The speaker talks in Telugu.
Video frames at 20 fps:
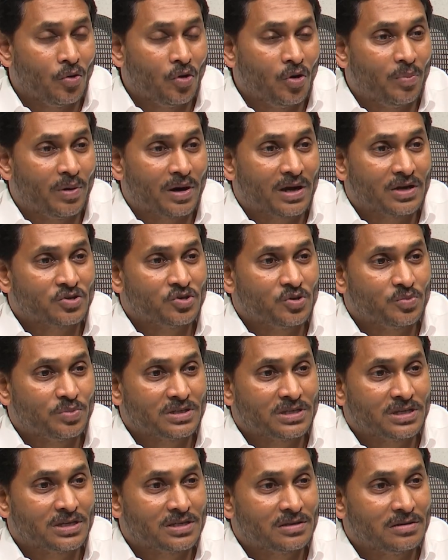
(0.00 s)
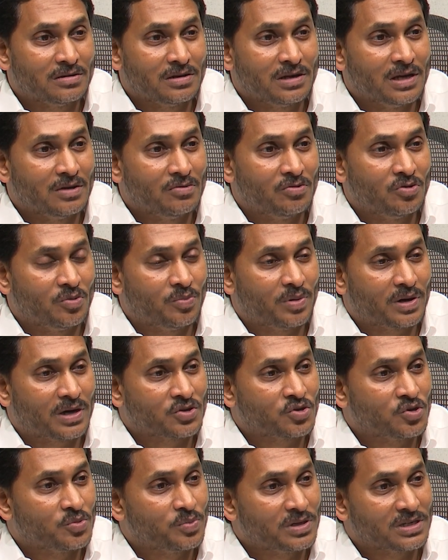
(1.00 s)
ఒక పక్క సూపర్ సిక్స్లు లేవు ఒక పక్క
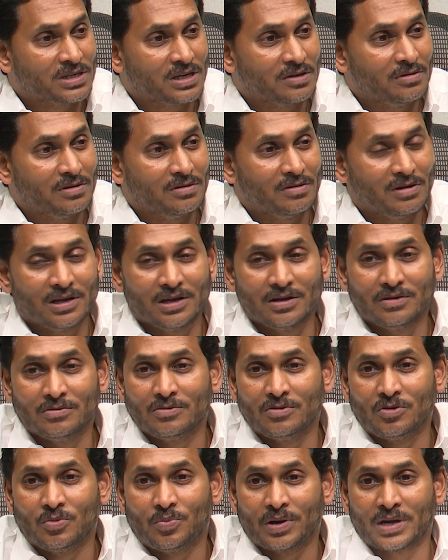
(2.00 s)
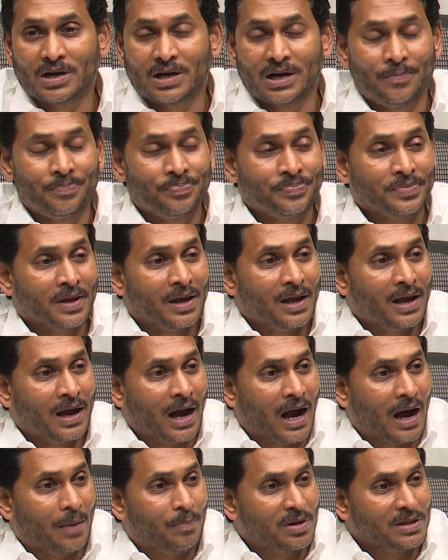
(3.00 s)
సూపర్ సెవెన్లు లేవు ఒక పక్క
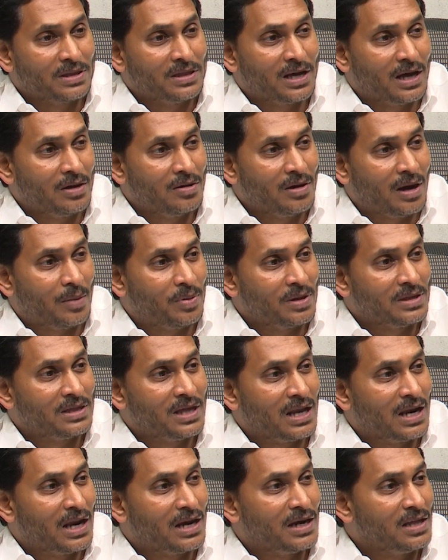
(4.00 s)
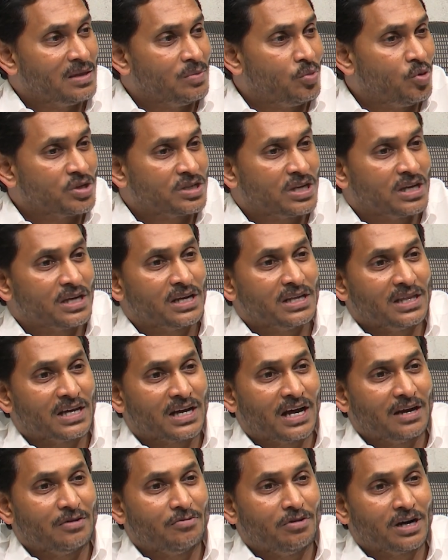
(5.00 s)
అబద్ధాలు అబద్ధాలు అన్నది మోసం కింద
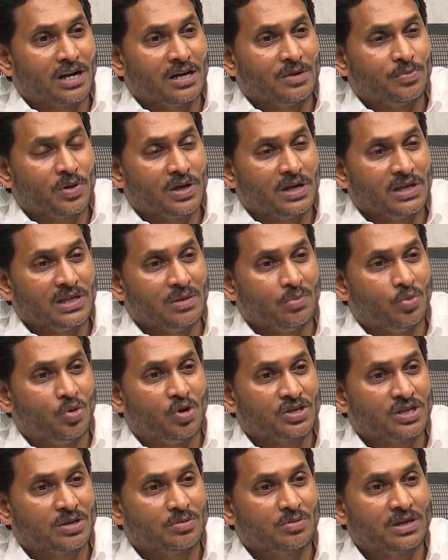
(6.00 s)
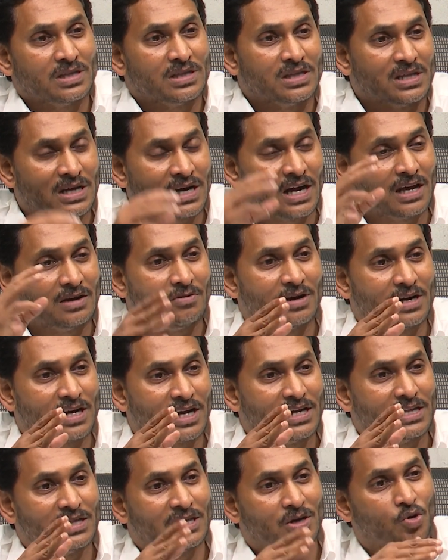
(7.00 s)
కన్వర్ట్ అయిపోయింది మోసం కింద కన్వర్ట్
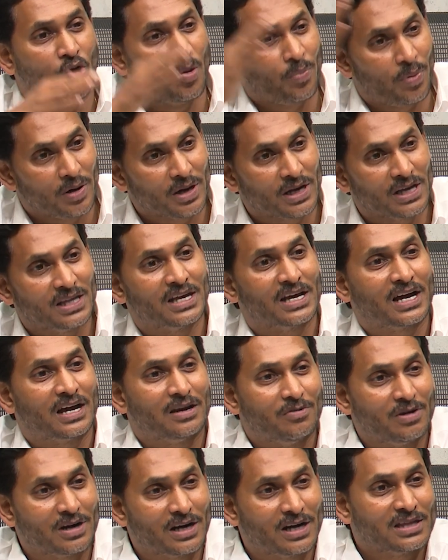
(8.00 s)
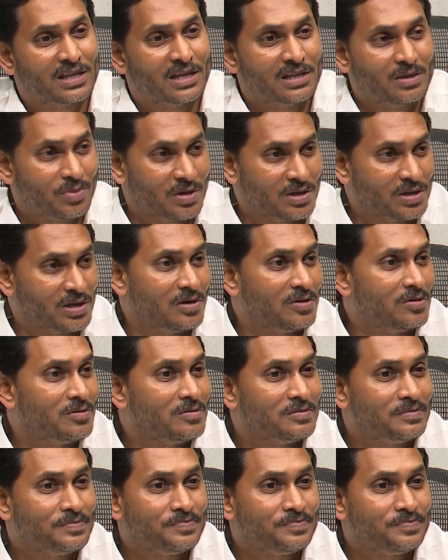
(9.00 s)
అయింది కోపం కింద కన్వర్ట్ అవుతుంది ప్రజల్లో